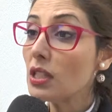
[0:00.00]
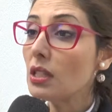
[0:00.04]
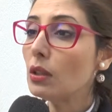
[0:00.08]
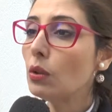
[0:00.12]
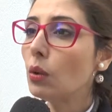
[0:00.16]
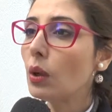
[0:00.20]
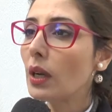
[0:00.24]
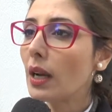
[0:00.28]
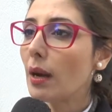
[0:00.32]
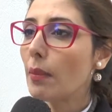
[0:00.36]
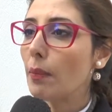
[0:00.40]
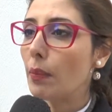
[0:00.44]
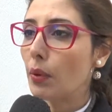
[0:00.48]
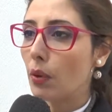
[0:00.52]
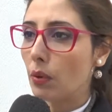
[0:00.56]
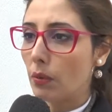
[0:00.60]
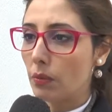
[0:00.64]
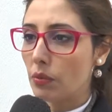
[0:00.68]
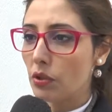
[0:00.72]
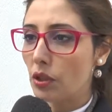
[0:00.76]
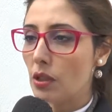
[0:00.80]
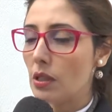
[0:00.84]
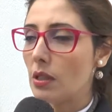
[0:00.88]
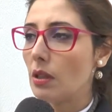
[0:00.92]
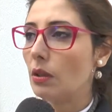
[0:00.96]
نزيدو نكبروا
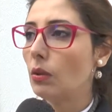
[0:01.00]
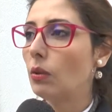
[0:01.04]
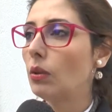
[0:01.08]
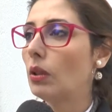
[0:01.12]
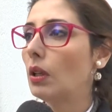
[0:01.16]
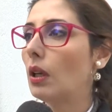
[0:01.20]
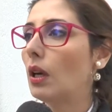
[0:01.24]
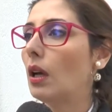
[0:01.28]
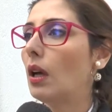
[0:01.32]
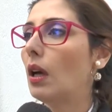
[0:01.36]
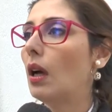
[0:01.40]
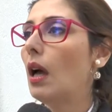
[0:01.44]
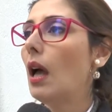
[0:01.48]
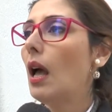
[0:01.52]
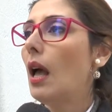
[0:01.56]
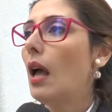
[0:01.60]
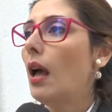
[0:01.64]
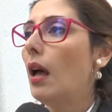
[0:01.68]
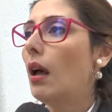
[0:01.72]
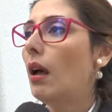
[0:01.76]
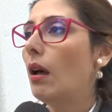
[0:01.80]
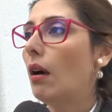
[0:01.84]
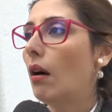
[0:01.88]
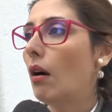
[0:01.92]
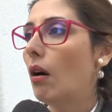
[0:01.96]
باش نزيدو اون
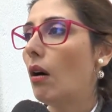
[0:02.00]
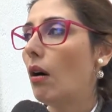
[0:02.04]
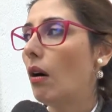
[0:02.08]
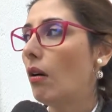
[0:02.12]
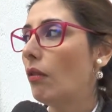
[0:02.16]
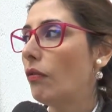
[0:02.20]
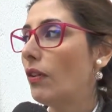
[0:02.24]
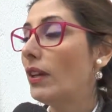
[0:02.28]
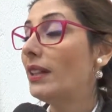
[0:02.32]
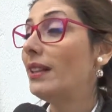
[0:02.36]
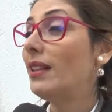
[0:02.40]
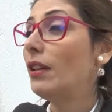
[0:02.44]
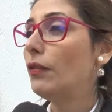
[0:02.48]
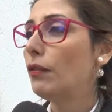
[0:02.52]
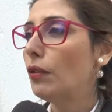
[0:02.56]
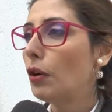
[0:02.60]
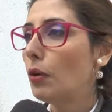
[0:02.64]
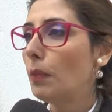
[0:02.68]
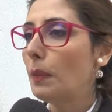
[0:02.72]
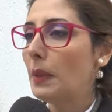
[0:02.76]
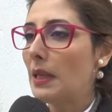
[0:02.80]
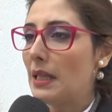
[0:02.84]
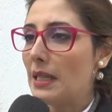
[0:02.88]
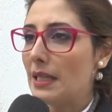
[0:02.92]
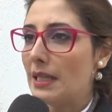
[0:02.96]
فا
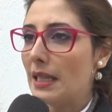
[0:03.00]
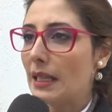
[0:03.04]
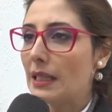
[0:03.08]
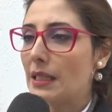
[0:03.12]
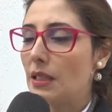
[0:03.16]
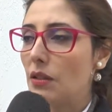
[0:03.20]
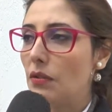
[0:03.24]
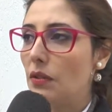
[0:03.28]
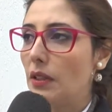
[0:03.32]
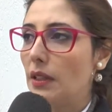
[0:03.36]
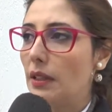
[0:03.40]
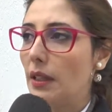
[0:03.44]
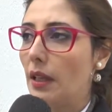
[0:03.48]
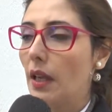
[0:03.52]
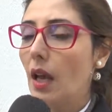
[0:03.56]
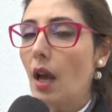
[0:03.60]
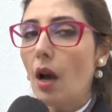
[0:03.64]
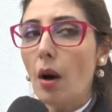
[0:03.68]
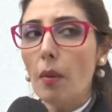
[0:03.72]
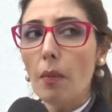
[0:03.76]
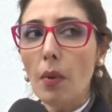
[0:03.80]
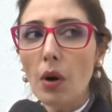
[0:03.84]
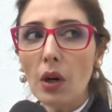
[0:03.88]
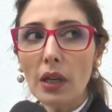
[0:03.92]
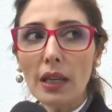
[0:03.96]
ديفلوبي لي زاكتيفيتي
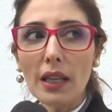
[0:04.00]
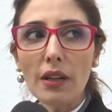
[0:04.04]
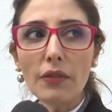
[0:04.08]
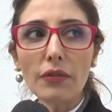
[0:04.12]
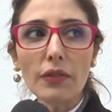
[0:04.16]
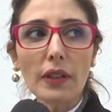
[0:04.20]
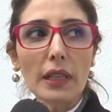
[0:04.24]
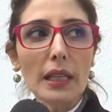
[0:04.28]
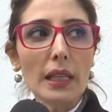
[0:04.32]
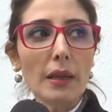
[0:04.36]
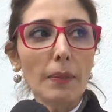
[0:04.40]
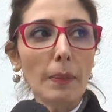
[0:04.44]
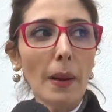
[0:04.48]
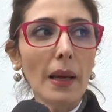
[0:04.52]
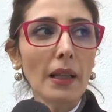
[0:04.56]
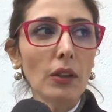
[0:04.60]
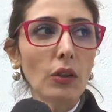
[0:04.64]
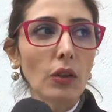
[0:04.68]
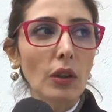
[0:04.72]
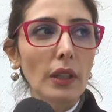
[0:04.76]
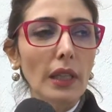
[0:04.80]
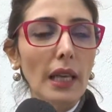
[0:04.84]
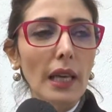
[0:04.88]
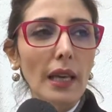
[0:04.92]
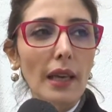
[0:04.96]
بخلاف لي
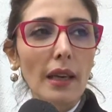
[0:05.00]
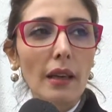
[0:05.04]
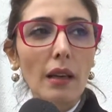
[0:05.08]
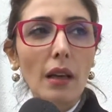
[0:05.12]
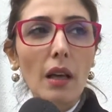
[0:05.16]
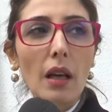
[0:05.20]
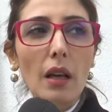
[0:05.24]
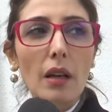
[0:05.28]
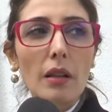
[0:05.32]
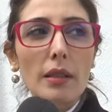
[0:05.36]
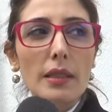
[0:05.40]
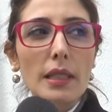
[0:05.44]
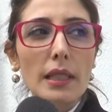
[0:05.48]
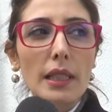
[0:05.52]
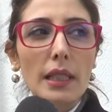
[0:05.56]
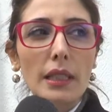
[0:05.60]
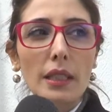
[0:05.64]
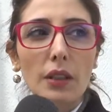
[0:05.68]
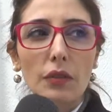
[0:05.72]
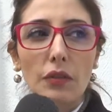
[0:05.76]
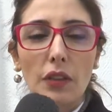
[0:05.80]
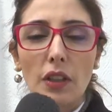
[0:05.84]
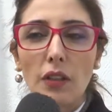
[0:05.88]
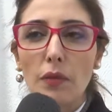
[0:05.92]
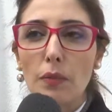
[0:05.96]
بارتنير زاد
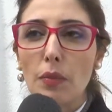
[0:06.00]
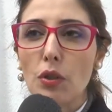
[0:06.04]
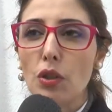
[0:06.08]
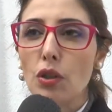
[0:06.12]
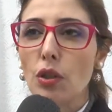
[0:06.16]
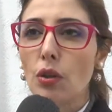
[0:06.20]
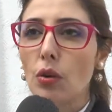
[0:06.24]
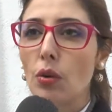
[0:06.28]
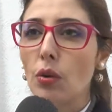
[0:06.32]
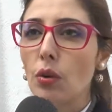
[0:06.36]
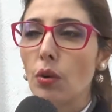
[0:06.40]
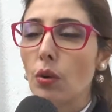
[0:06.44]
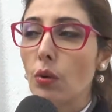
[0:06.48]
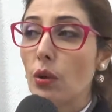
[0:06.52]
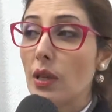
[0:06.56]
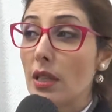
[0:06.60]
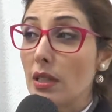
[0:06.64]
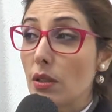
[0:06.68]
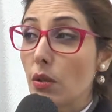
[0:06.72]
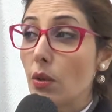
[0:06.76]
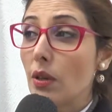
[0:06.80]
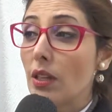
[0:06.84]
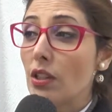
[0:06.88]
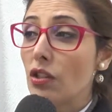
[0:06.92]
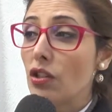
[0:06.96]
كيف كيف باش يكونوا
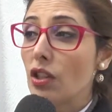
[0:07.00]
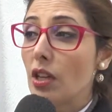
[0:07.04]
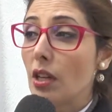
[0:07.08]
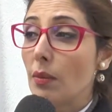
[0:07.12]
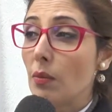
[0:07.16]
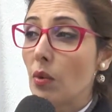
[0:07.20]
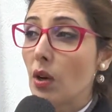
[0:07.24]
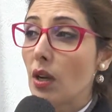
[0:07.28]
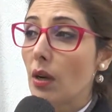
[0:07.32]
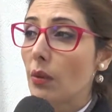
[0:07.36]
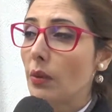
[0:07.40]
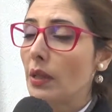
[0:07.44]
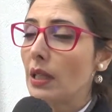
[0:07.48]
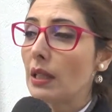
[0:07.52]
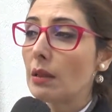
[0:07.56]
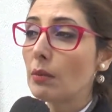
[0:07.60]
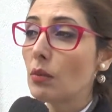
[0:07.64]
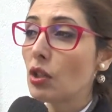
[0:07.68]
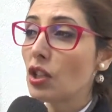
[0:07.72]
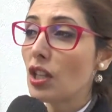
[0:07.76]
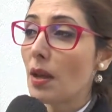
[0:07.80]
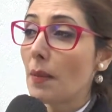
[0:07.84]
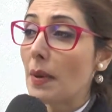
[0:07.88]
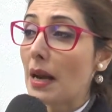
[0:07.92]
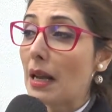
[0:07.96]
لي او ان جي مكونات
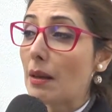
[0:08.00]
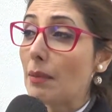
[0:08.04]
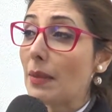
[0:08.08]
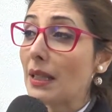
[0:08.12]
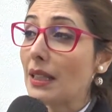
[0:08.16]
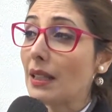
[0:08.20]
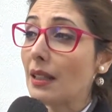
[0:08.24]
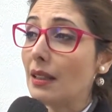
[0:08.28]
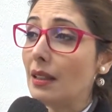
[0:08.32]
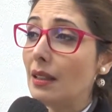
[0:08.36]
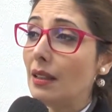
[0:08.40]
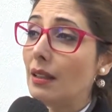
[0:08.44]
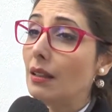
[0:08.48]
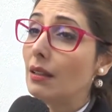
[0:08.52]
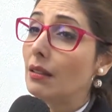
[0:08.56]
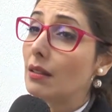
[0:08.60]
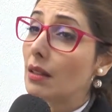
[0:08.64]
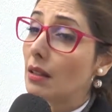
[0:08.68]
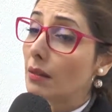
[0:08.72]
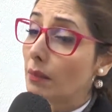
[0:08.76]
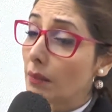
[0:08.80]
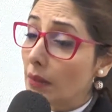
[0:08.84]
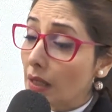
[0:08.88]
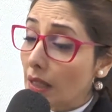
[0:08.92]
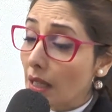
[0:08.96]
المجتمع المدني
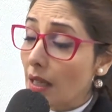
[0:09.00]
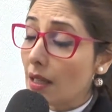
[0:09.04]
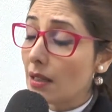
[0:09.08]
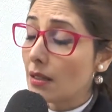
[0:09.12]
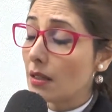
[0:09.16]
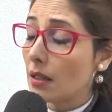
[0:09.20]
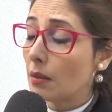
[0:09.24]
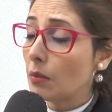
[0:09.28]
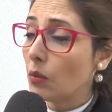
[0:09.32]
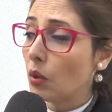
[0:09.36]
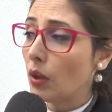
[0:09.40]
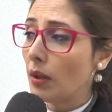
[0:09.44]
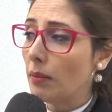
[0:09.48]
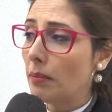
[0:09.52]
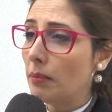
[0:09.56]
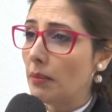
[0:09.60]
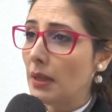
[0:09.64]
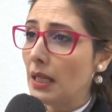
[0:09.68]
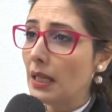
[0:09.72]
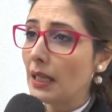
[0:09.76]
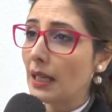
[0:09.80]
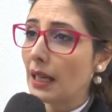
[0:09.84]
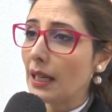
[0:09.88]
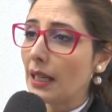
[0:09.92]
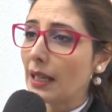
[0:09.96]
ياسر
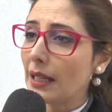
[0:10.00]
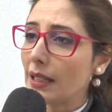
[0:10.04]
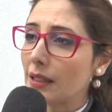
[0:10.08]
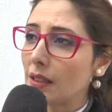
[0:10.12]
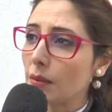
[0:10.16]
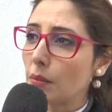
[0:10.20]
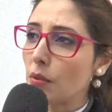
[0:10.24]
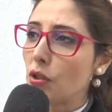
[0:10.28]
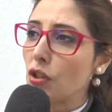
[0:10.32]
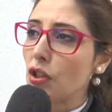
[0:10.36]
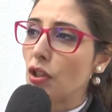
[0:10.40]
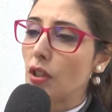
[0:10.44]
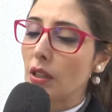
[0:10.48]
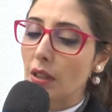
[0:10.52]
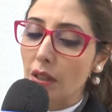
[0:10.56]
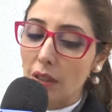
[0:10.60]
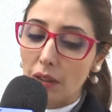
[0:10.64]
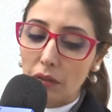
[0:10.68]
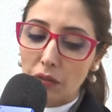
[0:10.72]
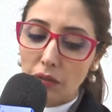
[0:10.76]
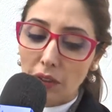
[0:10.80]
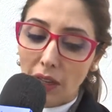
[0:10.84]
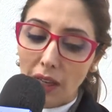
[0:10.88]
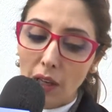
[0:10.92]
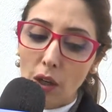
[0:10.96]
مهمين على خاطر باش
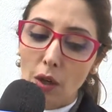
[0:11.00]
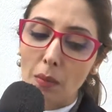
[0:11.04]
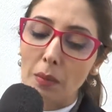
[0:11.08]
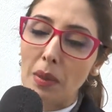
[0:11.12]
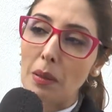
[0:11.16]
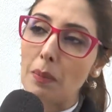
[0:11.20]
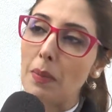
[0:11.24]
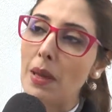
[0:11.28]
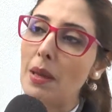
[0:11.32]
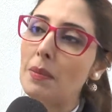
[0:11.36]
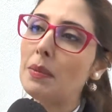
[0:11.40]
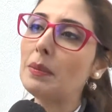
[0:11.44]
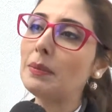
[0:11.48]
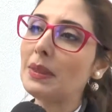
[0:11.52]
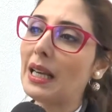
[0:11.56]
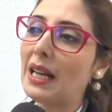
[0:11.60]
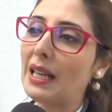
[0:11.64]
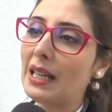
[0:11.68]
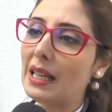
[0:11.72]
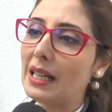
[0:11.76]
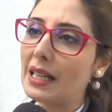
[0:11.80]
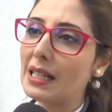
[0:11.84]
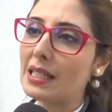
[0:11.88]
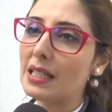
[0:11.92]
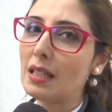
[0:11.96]
يفتح لهم الباب نتاع
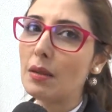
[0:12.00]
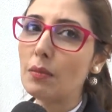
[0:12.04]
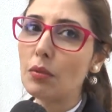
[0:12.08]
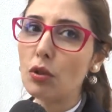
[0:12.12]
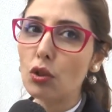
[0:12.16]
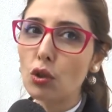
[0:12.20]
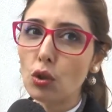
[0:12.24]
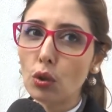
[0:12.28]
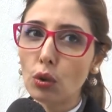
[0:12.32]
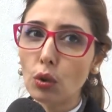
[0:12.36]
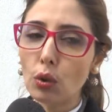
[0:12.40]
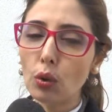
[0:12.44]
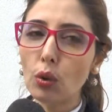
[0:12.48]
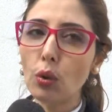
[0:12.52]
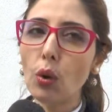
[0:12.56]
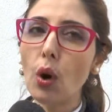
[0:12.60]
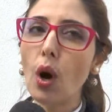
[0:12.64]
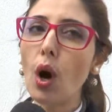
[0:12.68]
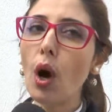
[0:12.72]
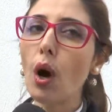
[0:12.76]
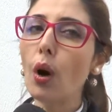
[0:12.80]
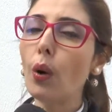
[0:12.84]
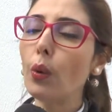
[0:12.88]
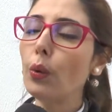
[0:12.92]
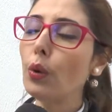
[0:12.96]
لي كاسي باش يدخلوا
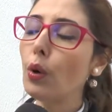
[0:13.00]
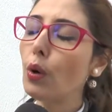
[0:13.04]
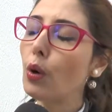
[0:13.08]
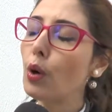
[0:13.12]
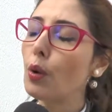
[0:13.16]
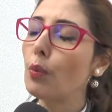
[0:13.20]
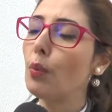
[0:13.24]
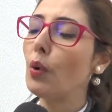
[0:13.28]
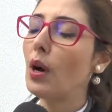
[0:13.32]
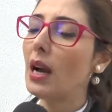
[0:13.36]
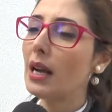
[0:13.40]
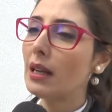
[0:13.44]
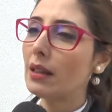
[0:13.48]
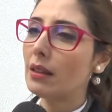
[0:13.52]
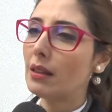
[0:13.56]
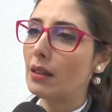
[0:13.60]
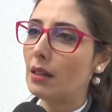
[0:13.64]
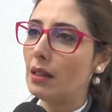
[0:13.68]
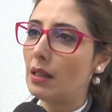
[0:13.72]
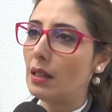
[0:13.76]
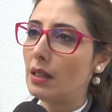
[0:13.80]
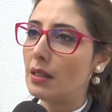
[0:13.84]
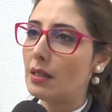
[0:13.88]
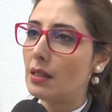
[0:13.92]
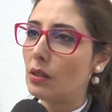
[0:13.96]
ويقربوا اكثر
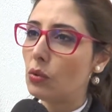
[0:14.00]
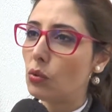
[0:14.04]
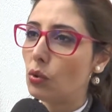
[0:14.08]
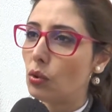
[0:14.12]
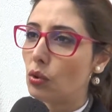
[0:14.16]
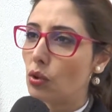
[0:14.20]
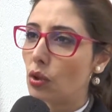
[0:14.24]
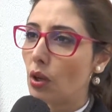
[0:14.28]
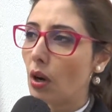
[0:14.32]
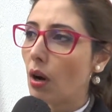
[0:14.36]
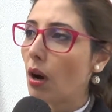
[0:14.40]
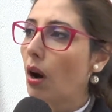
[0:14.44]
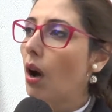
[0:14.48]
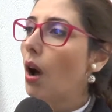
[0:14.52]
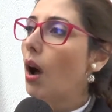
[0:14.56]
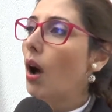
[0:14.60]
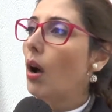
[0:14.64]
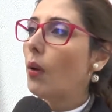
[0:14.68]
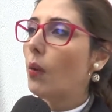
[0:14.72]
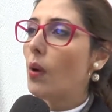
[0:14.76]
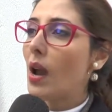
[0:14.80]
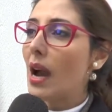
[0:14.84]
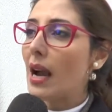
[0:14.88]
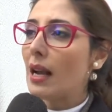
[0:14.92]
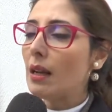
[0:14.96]
لي زيتوديون
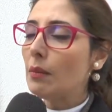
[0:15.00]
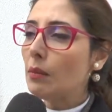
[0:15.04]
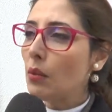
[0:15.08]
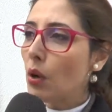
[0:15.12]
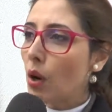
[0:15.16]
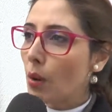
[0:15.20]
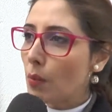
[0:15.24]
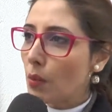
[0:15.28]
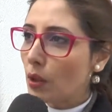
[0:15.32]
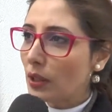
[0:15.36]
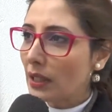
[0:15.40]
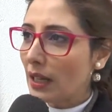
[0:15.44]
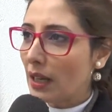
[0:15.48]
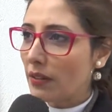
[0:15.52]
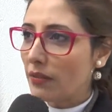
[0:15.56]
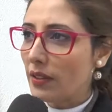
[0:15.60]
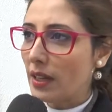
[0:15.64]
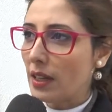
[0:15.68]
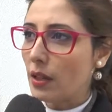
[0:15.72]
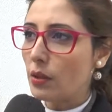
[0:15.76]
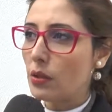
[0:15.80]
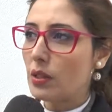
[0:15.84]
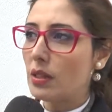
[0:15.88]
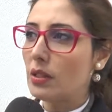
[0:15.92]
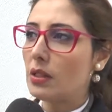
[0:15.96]
ويعلموهم لو
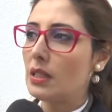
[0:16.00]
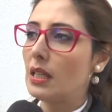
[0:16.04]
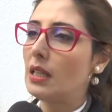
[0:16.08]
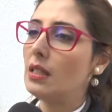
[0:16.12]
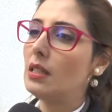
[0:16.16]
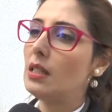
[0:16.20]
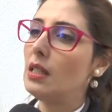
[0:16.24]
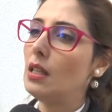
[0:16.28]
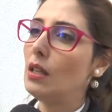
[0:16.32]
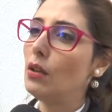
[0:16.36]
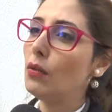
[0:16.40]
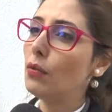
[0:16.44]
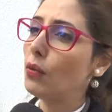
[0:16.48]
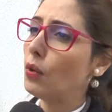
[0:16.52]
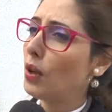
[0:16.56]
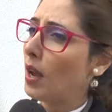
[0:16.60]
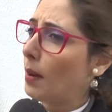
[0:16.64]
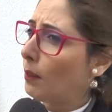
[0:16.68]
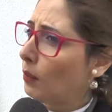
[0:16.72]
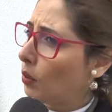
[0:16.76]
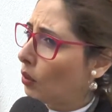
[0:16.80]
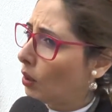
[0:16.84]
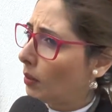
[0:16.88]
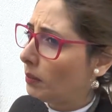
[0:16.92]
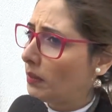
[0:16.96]
ترافاي اسوسياتيف
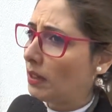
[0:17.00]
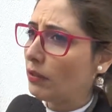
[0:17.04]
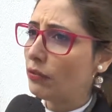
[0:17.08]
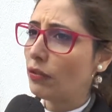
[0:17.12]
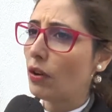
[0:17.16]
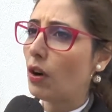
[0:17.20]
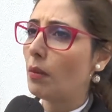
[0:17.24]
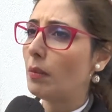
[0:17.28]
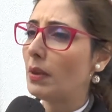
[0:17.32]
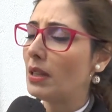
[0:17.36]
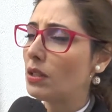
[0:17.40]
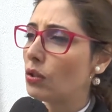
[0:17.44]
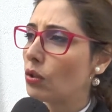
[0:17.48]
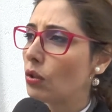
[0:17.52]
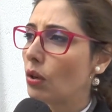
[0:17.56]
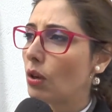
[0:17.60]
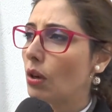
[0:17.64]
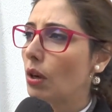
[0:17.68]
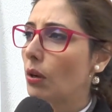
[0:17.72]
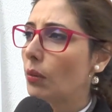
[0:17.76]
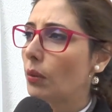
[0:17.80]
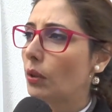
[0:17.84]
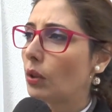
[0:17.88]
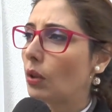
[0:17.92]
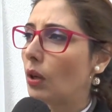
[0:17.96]
ويعملوا لهم دي فورماسيون
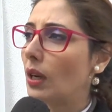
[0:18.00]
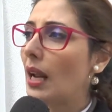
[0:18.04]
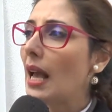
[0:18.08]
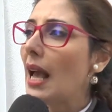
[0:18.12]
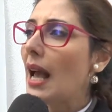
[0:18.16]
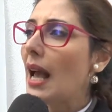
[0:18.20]
والكل